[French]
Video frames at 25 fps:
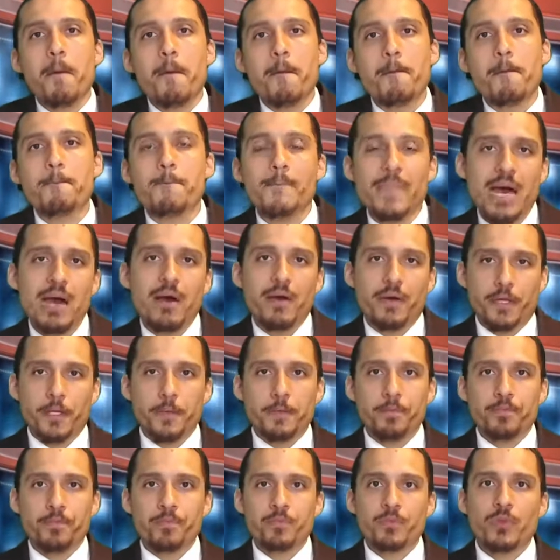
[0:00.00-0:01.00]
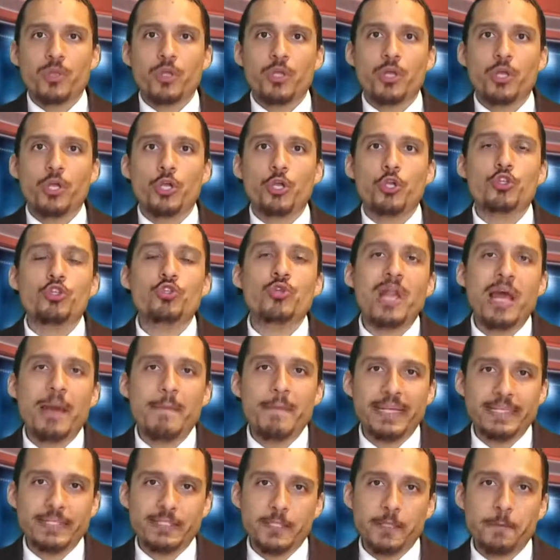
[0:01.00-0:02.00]
marque de la
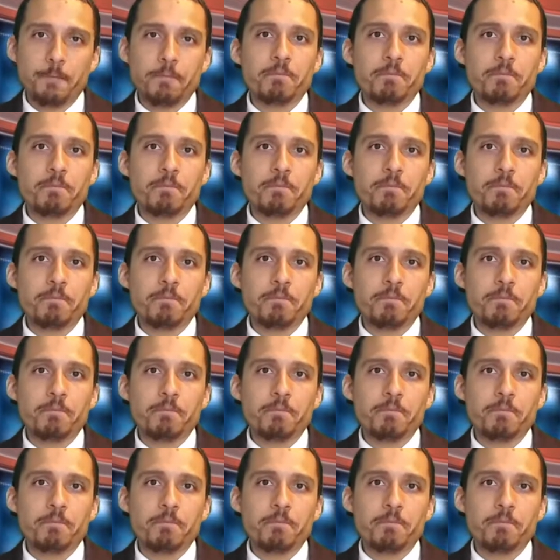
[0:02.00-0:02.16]
bête